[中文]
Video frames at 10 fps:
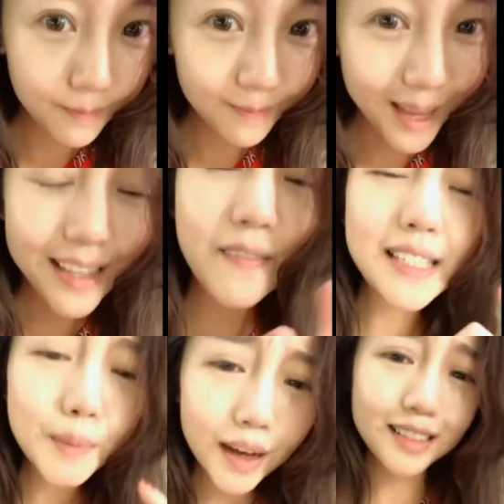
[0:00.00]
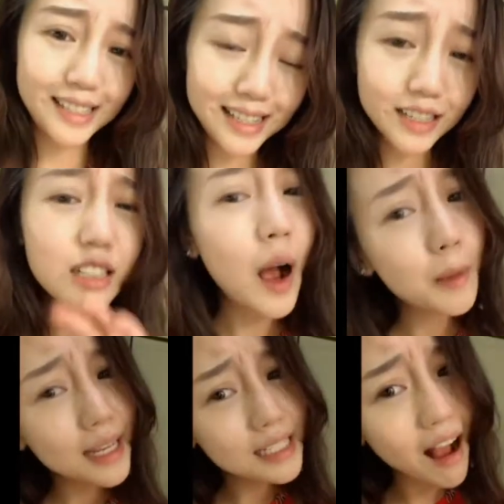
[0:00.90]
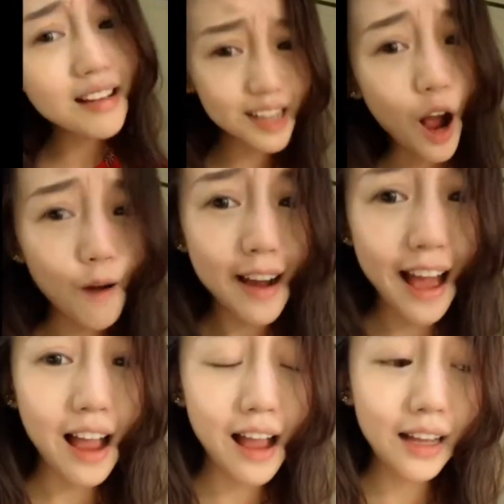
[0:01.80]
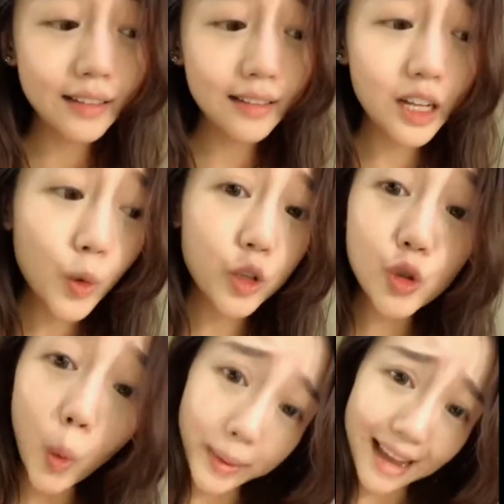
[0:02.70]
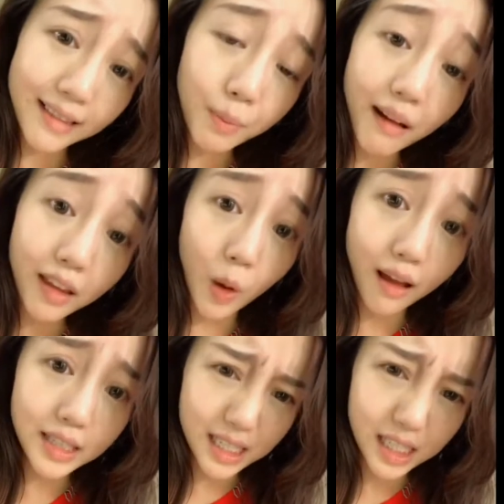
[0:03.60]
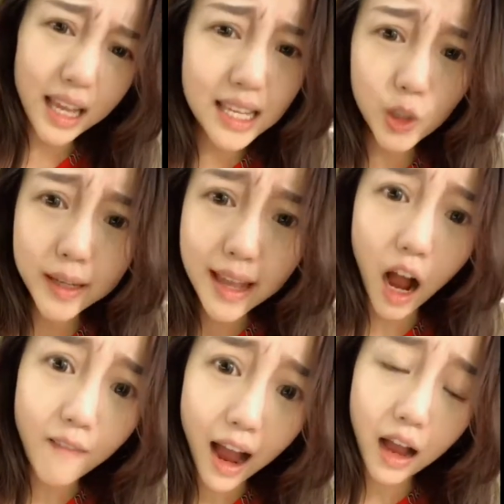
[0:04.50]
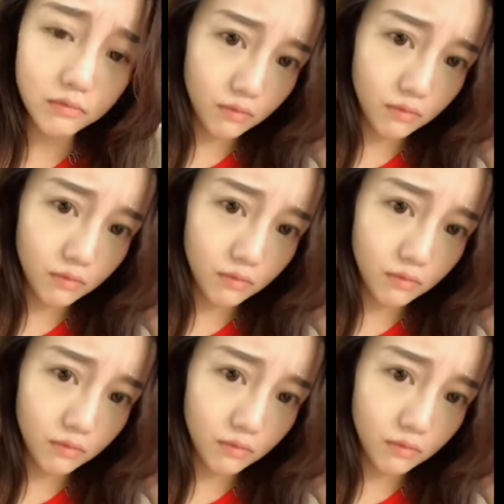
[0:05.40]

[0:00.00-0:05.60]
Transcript: 麻烦那位姓彭的先生往旁边让一让，好不啦？挡到我，救我接男朋友了，人要自重一点，好吧？